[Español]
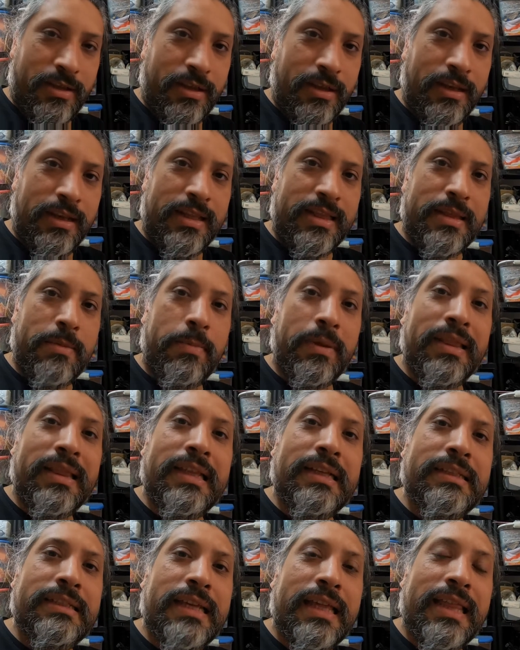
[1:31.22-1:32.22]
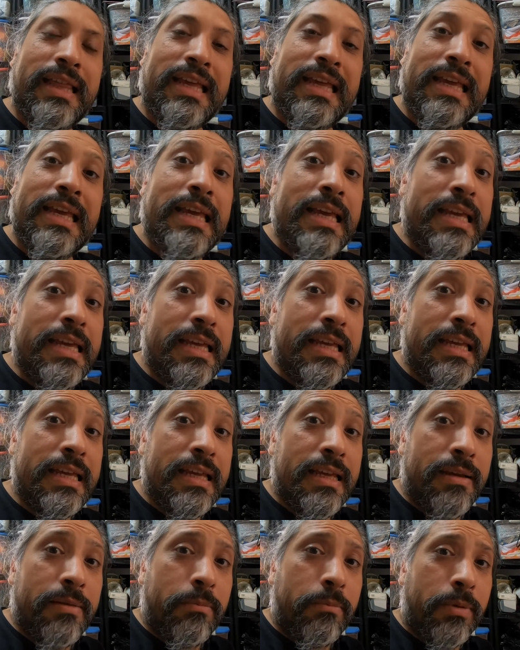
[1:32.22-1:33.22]
Eh, ¿La independencia de qué?
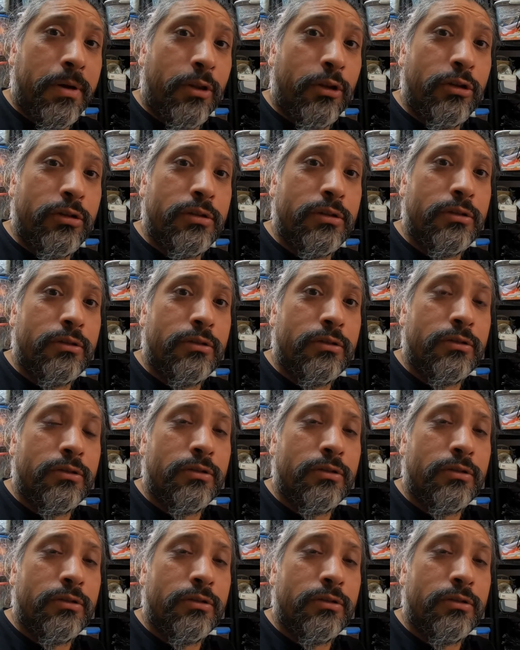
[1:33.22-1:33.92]
¿Perdón?